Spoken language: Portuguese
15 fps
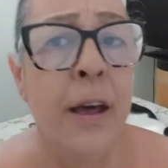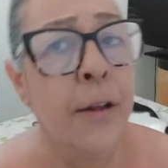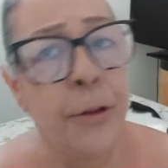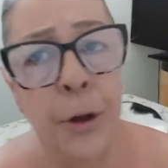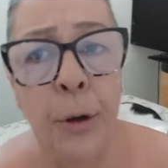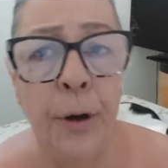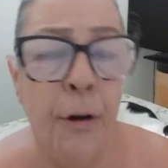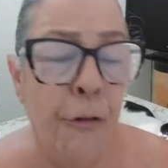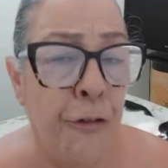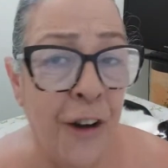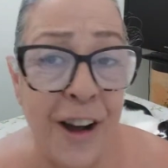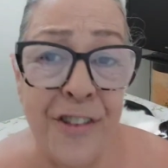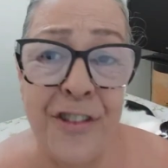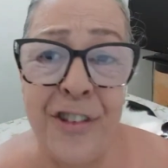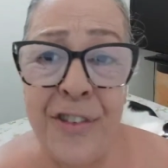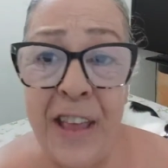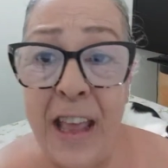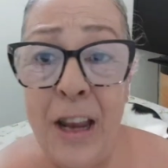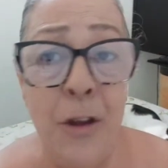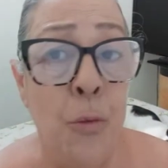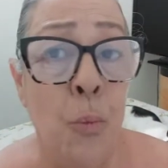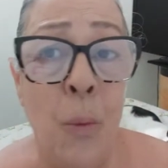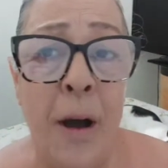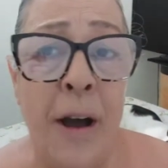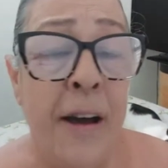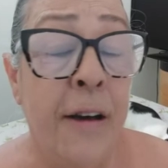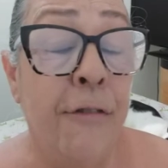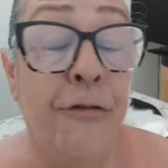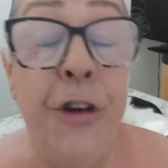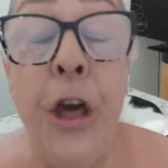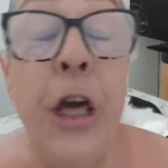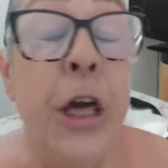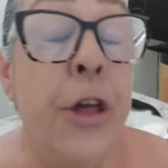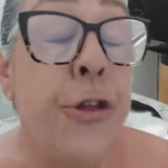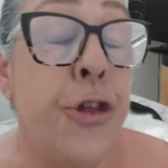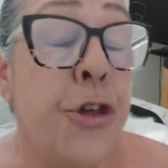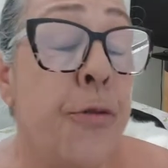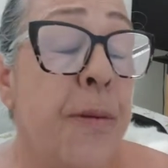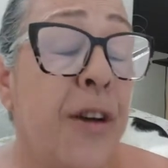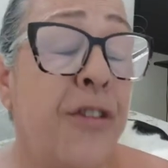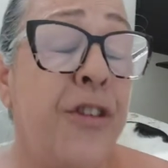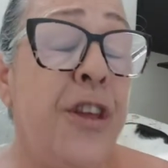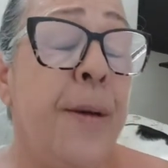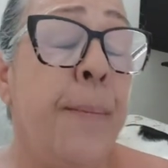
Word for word: Então não faça dele uma vítimazinha,